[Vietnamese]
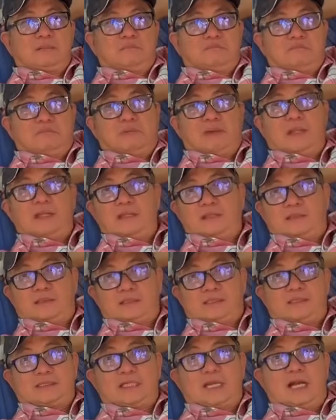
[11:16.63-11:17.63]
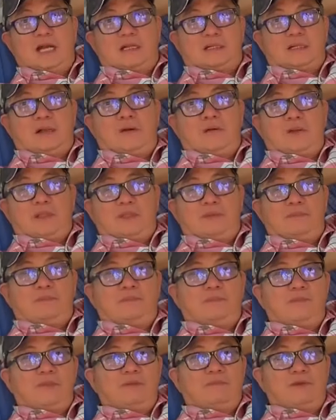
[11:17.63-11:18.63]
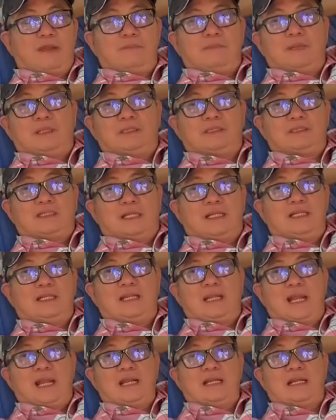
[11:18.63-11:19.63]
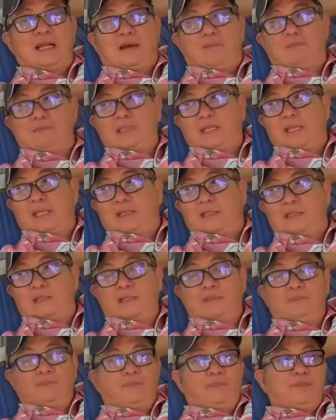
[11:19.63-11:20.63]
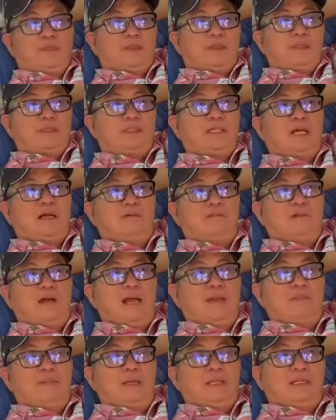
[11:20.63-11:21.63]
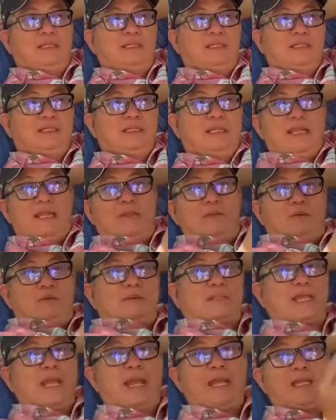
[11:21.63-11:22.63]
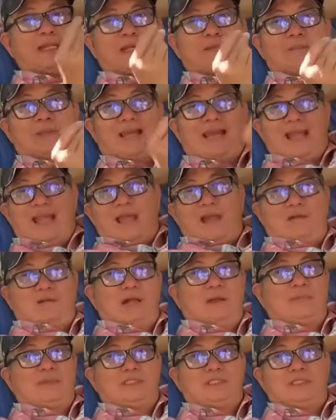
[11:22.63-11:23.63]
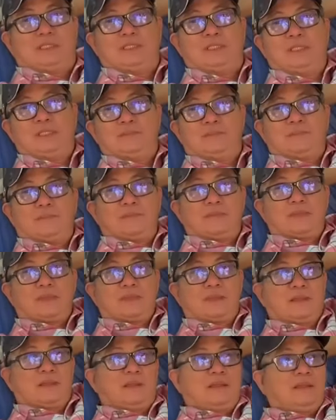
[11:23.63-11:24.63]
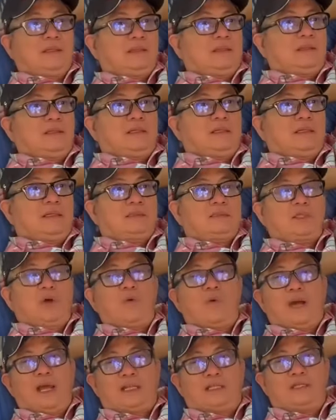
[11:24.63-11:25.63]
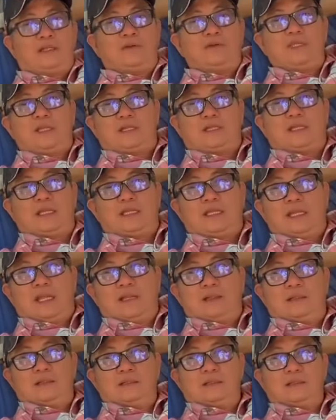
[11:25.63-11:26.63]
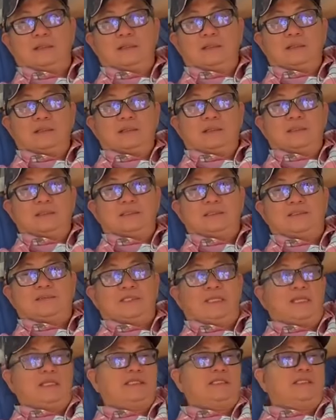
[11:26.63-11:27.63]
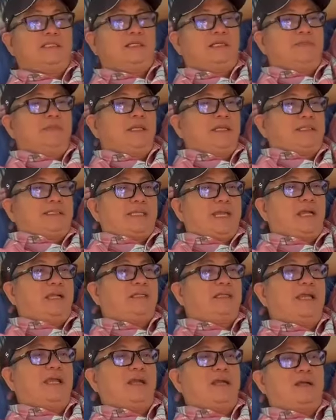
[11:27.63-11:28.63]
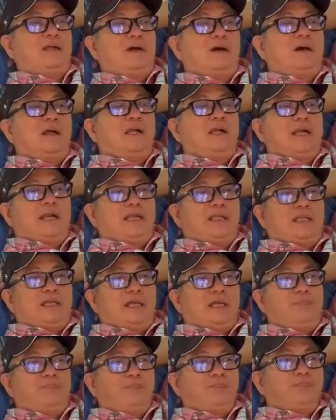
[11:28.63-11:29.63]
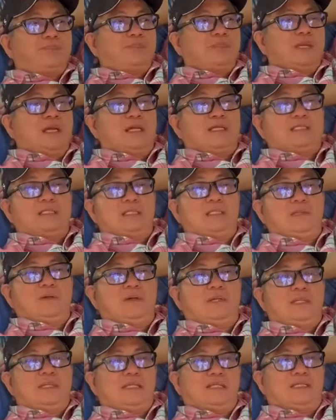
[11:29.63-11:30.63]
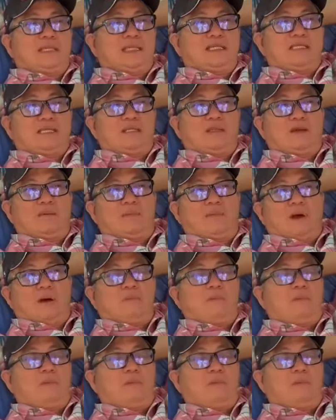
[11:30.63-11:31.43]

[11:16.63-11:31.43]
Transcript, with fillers: phải chờ coi phải bình tĩnh lắng động nghe chứ không phải mình nghe một cái cái mình ao ra mình chửi tu hành chiếu gì kỳ vậy diện chưa có biết trắng đen rõ ràng gì hết ở trên núi người ta chỉ nói một